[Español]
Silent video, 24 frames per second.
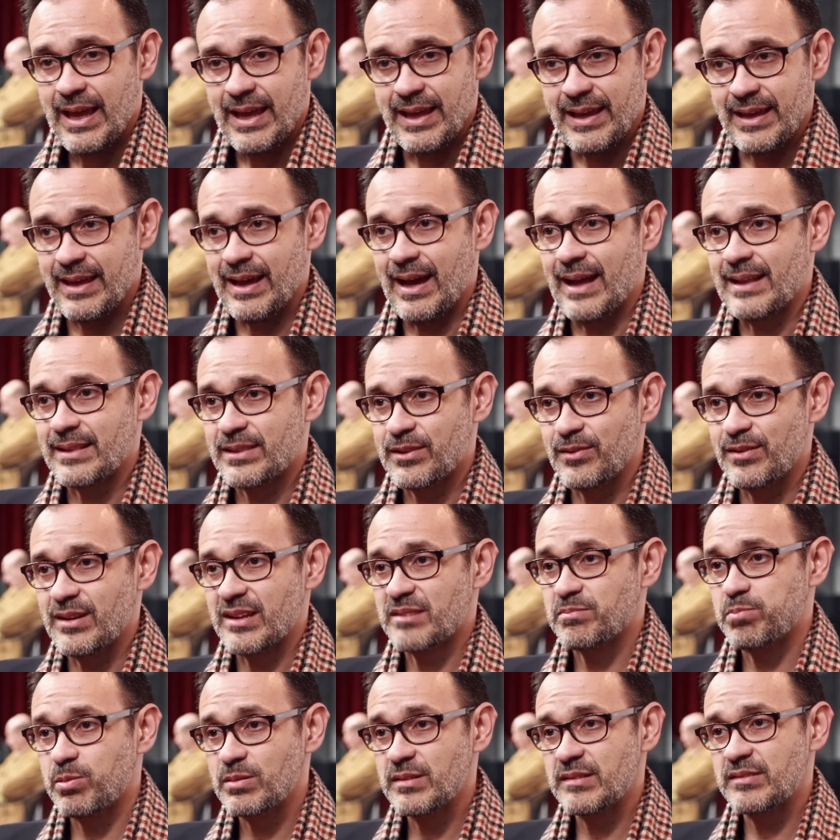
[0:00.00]
Eh, ante una
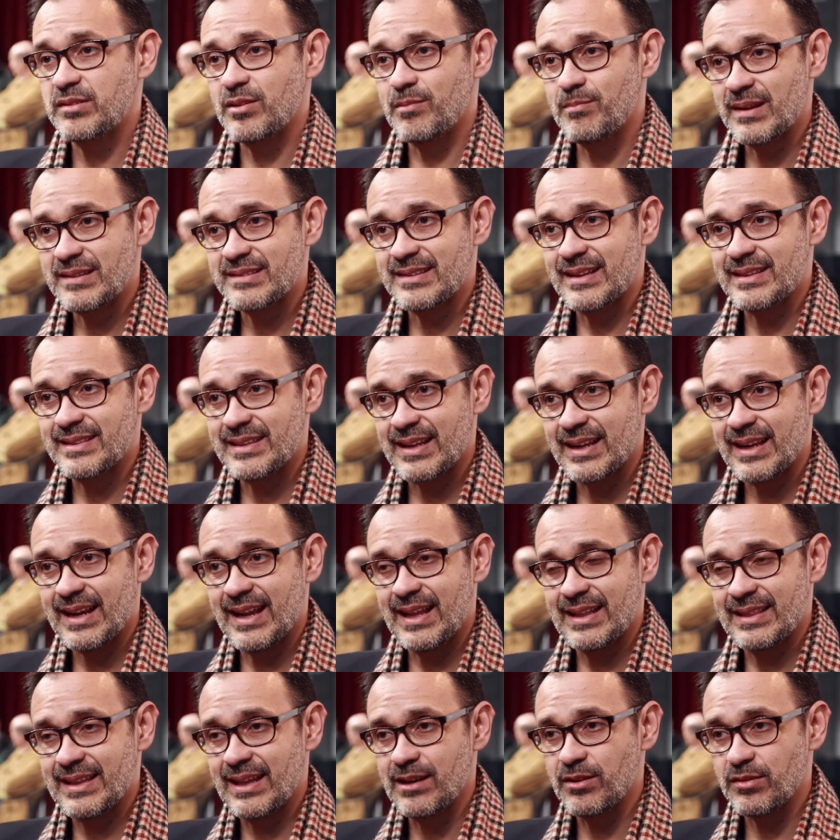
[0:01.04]
exposición bastante
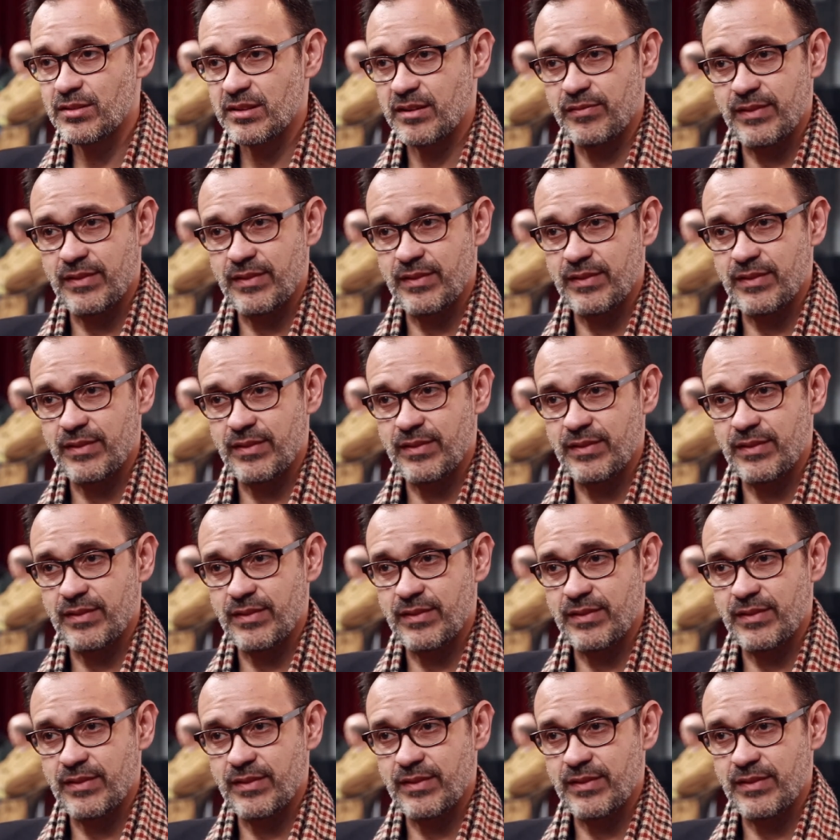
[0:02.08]
grande los